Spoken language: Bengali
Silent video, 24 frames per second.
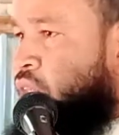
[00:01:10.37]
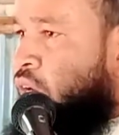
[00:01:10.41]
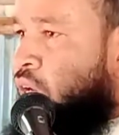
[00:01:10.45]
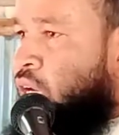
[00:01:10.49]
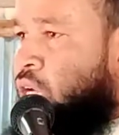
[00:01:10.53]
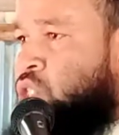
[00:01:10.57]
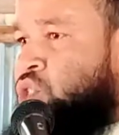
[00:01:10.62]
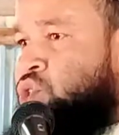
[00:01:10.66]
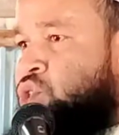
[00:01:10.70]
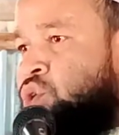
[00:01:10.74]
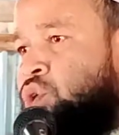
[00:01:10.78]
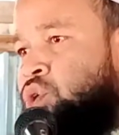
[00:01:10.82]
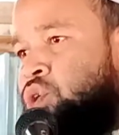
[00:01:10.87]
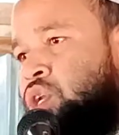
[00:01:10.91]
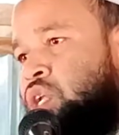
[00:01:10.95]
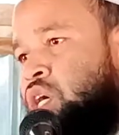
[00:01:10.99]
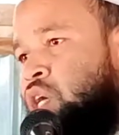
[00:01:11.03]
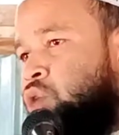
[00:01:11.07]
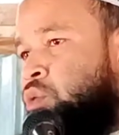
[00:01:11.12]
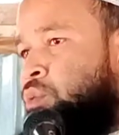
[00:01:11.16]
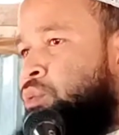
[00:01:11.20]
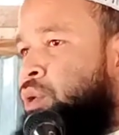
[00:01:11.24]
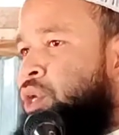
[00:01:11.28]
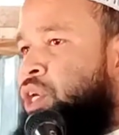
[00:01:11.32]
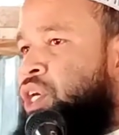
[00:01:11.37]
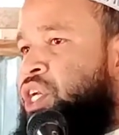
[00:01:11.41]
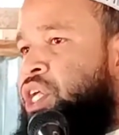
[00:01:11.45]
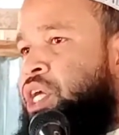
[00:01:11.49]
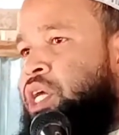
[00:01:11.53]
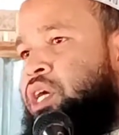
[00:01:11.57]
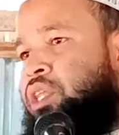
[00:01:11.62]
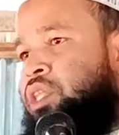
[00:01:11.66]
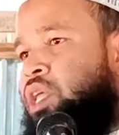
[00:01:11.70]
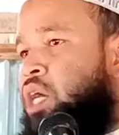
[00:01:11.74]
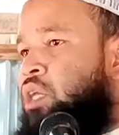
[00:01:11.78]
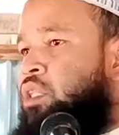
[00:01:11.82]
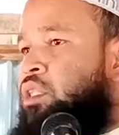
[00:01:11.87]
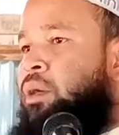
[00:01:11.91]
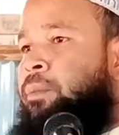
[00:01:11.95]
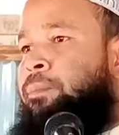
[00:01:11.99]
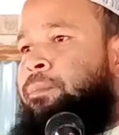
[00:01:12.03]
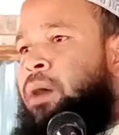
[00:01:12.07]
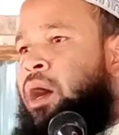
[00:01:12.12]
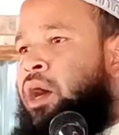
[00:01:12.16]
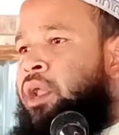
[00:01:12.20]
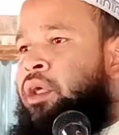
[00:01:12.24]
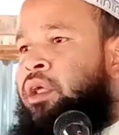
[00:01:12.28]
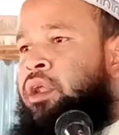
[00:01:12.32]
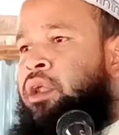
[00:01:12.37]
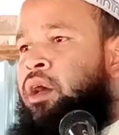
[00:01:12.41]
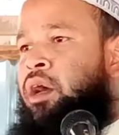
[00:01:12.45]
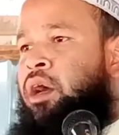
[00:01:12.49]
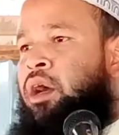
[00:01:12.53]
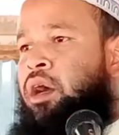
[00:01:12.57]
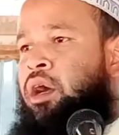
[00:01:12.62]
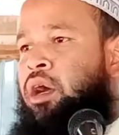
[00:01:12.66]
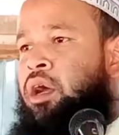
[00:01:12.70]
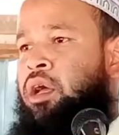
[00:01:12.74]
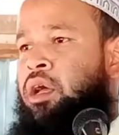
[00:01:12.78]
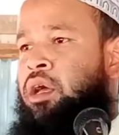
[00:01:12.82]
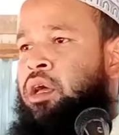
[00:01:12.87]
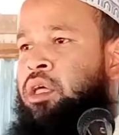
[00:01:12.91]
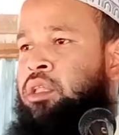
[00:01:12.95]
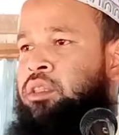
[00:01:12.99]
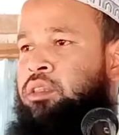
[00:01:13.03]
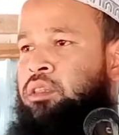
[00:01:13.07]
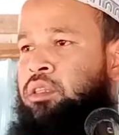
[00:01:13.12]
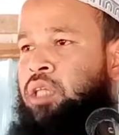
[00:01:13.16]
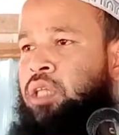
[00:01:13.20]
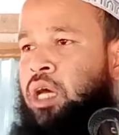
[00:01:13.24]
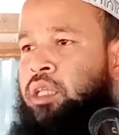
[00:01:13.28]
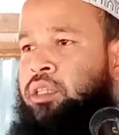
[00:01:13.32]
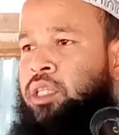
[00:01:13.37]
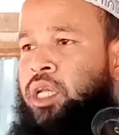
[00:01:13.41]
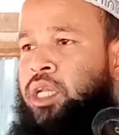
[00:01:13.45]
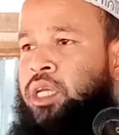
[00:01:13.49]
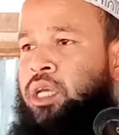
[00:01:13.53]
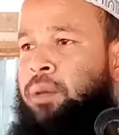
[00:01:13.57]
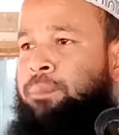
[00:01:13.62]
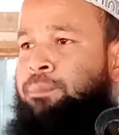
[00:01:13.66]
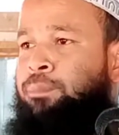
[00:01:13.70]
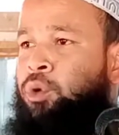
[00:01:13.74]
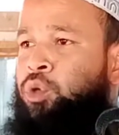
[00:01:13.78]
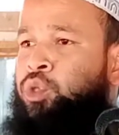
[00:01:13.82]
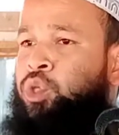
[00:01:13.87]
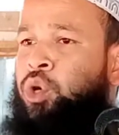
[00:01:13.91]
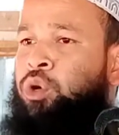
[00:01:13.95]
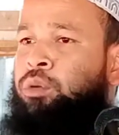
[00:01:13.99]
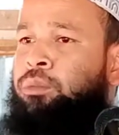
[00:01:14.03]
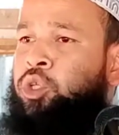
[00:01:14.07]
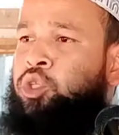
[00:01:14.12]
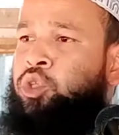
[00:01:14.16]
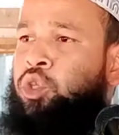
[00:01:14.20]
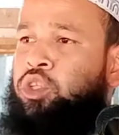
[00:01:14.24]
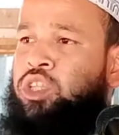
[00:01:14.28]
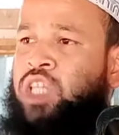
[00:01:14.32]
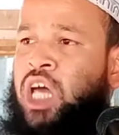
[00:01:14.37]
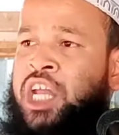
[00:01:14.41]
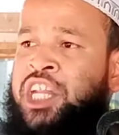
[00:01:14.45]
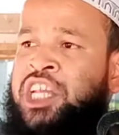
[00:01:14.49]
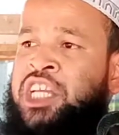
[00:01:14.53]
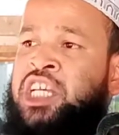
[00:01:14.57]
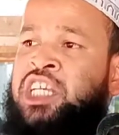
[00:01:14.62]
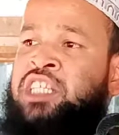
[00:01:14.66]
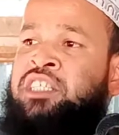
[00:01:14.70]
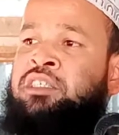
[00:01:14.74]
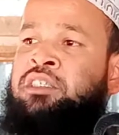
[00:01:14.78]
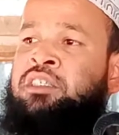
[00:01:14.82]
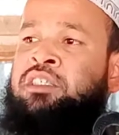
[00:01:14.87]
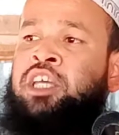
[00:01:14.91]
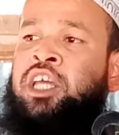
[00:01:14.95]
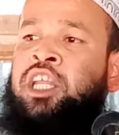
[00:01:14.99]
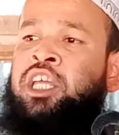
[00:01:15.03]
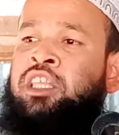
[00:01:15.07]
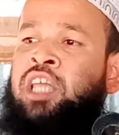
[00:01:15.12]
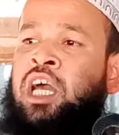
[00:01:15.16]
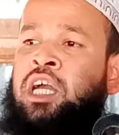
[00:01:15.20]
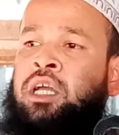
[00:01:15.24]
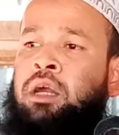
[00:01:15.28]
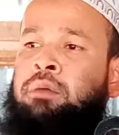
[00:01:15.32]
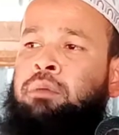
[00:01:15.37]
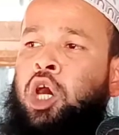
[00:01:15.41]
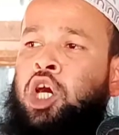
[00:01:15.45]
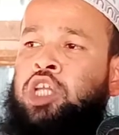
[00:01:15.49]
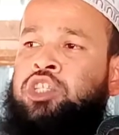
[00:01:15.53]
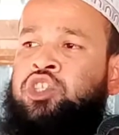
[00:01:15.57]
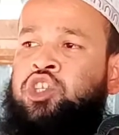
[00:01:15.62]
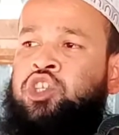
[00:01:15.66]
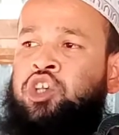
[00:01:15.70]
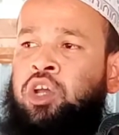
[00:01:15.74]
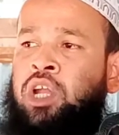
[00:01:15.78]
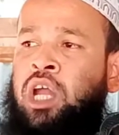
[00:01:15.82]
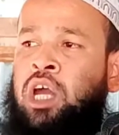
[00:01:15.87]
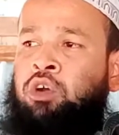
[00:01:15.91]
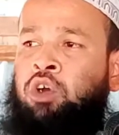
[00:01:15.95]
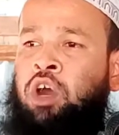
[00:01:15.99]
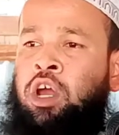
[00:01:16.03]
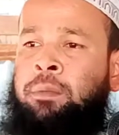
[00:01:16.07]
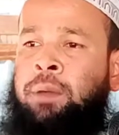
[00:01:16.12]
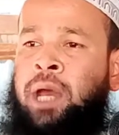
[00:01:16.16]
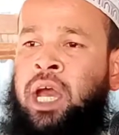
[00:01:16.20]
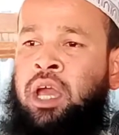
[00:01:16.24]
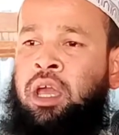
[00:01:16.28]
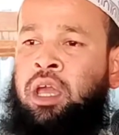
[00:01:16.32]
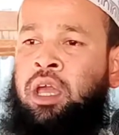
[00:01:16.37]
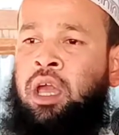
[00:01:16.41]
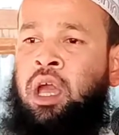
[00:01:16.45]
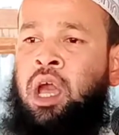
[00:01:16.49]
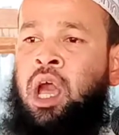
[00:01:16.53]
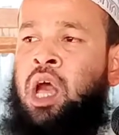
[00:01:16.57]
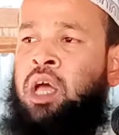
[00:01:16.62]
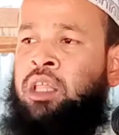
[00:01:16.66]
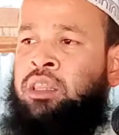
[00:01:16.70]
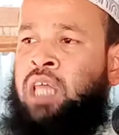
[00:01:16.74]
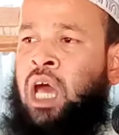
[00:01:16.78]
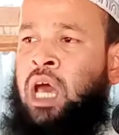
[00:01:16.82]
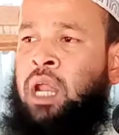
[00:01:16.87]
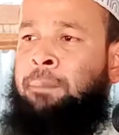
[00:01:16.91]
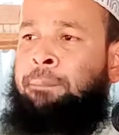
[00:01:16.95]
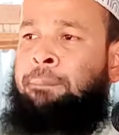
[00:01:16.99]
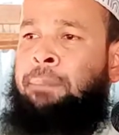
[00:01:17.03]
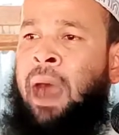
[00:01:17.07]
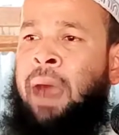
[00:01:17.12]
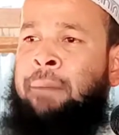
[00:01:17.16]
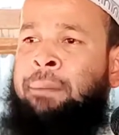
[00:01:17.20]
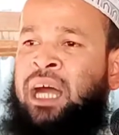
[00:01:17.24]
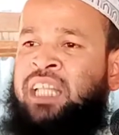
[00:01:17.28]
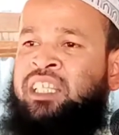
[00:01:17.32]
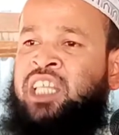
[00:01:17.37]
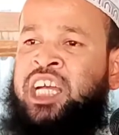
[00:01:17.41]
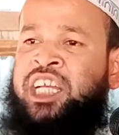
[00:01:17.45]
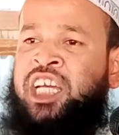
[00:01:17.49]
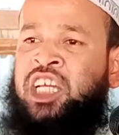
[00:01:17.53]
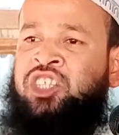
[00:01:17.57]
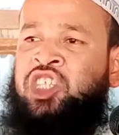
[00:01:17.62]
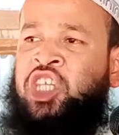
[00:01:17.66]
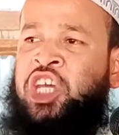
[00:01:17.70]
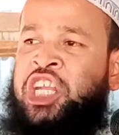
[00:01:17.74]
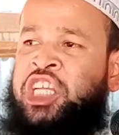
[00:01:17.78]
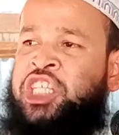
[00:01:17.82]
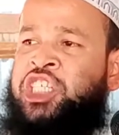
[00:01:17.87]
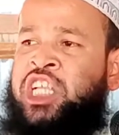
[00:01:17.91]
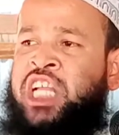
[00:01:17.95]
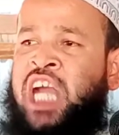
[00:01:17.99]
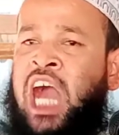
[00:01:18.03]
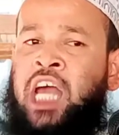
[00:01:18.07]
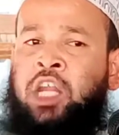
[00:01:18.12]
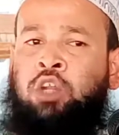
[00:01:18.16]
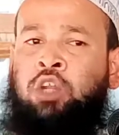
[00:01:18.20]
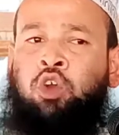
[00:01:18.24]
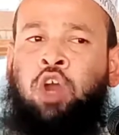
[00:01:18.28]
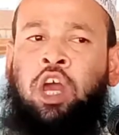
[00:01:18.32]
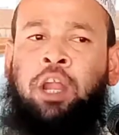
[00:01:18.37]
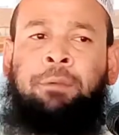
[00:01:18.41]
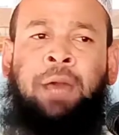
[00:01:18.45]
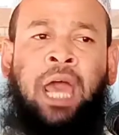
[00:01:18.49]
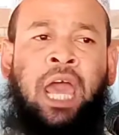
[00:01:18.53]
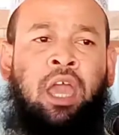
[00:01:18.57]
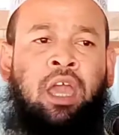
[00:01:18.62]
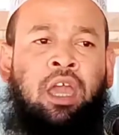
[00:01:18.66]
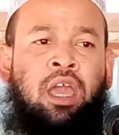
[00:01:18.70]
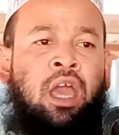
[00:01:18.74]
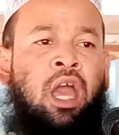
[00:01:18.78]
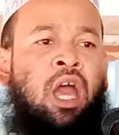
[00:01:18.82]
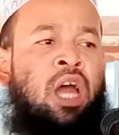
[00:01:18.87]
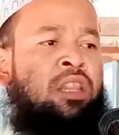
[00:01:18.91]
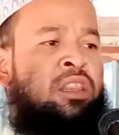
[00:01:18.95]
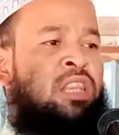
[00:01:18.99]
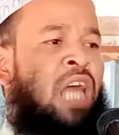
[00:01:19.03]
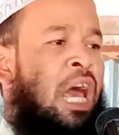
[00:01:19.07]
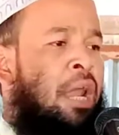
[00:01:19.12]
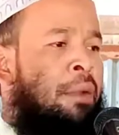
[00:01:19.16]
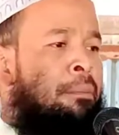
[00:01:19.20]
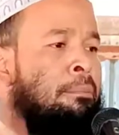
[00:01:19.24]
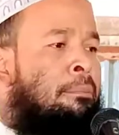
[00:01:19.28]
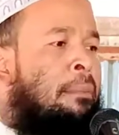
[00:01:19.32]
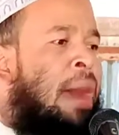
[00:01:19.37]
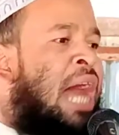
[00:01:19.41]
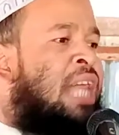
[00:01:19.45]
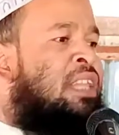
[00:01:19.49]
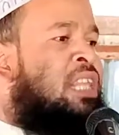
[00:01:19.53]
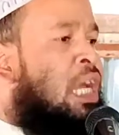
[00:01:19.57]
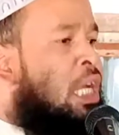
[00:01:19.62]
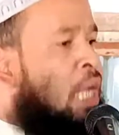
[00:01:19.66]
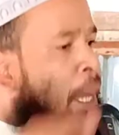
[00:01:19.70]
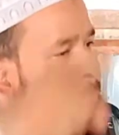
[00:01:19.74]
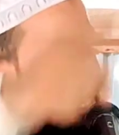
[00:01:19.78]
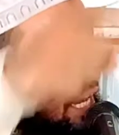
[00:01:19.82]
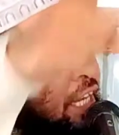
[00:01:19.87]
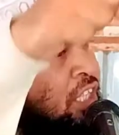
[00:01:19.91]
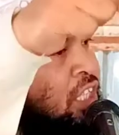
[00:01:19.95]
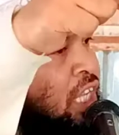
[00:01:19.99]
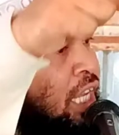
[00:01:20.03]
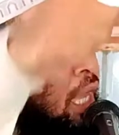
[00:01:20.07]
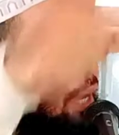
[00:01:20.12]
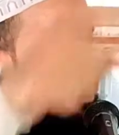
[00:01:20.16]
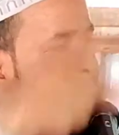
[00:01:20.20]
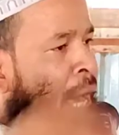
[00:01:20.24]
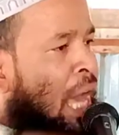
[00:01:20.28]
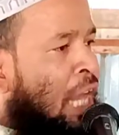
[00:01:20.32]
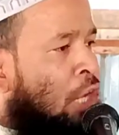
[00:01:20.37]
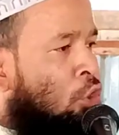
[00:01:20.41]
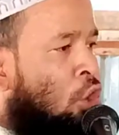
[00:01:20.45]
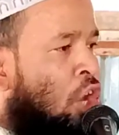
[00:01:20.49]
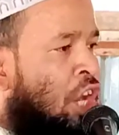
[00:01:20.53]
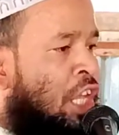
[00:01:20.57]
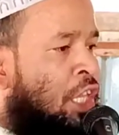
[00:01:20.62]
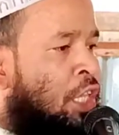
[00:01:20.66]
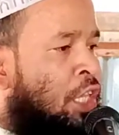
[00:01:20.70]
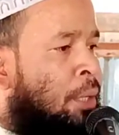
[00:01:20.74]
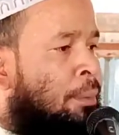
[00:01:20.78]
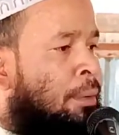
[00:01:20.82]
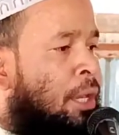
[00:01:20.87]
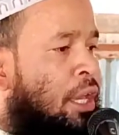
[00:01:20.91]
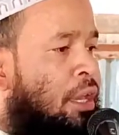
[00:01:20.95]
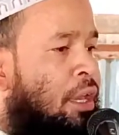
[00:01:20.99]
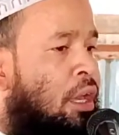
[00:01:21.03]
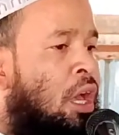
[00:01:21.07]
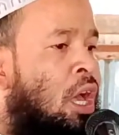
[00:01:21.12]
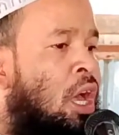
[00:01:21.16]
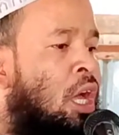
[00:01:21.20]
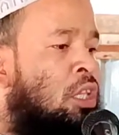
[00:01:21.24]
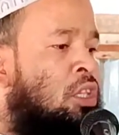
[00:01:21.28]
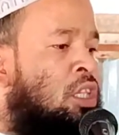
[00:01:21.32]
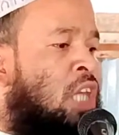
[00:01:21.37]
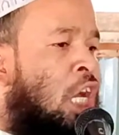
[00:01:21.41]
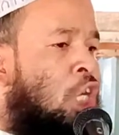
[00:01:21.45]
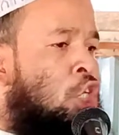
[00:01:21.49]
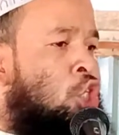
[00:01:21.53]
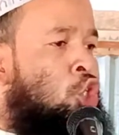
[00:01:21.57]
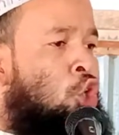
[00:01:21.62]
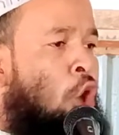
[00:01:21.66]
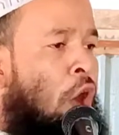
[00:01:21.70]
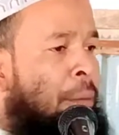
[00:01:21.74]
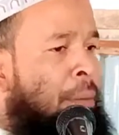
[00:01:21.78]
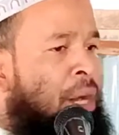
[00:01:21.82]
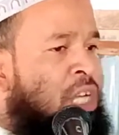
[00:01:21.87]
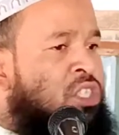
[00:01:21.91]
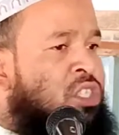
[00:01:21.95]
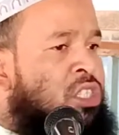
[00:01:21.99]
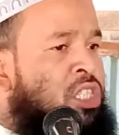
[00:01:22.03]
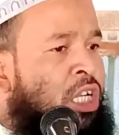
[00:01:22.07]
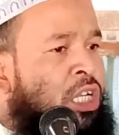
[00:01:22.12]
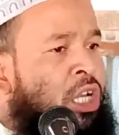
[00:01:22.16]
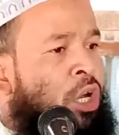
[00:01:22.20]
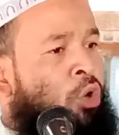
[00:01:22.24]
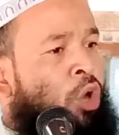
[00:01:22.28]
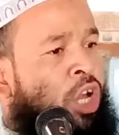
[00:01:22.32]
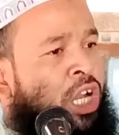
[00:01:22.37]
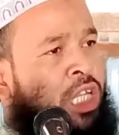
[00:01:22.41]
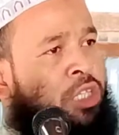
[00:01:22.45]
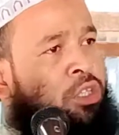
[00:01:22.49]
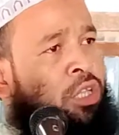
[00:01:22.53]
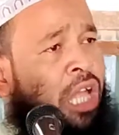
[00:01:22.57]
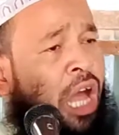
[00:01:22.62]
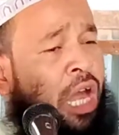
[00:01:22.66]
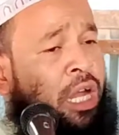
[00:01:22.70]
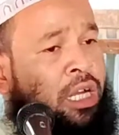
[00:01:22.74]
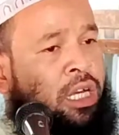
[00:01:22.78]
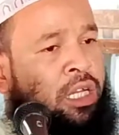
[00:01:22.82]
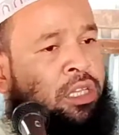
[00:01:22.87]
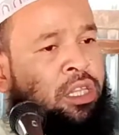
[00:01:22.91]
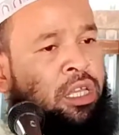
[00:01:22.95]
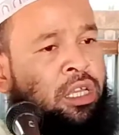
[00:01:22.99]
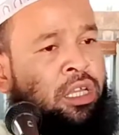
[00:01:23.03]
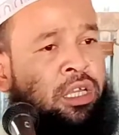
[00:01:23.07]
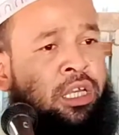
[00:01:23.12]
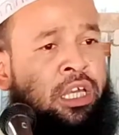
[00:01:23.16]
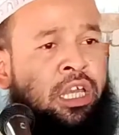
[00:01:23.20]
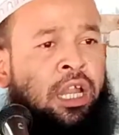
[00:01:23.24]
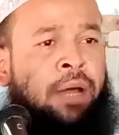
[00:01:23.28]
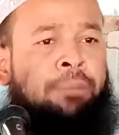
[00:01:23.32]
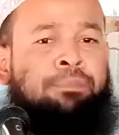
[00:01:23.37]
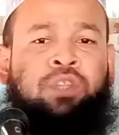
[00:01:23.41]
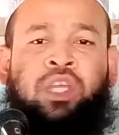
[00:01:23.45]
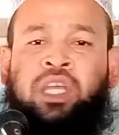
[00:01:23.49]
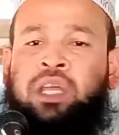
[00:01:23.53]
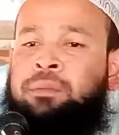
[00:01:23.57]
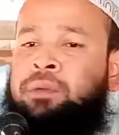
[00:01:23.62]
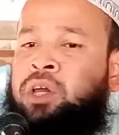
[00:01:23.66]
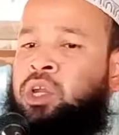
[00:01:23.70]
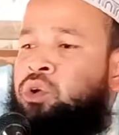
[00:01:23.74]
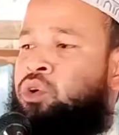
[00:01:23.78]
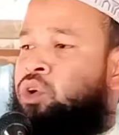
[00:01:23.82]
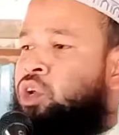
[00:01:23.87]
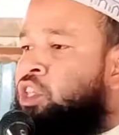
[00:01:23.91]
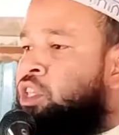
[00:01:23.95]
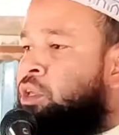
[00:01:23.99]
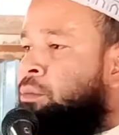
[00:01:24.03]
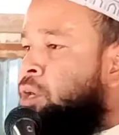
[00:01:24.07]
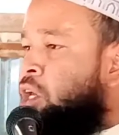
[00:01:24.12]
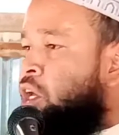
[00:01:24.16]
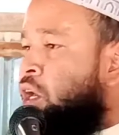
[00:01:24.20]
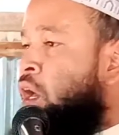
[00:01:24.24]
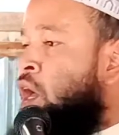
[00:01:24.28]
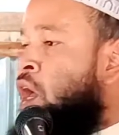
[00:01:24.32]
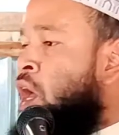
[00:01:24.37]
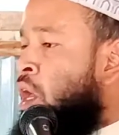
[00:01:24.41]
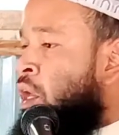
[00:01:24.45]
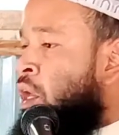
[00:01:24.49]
তারা সুন্নার উপরে টিকে থাকতে পারে না তাদেরকে প্রথমত তার স্ত্রী তাকে ভৎসনা করবে তার বাবা তাকে তিরস্কার করবে তার মা তাকে বাড়ি থেকে বের করে দিবে তার সমাজ তাকে গলা ধাক্কা দিয়ে গ্রাম থেকে বের করে দিবে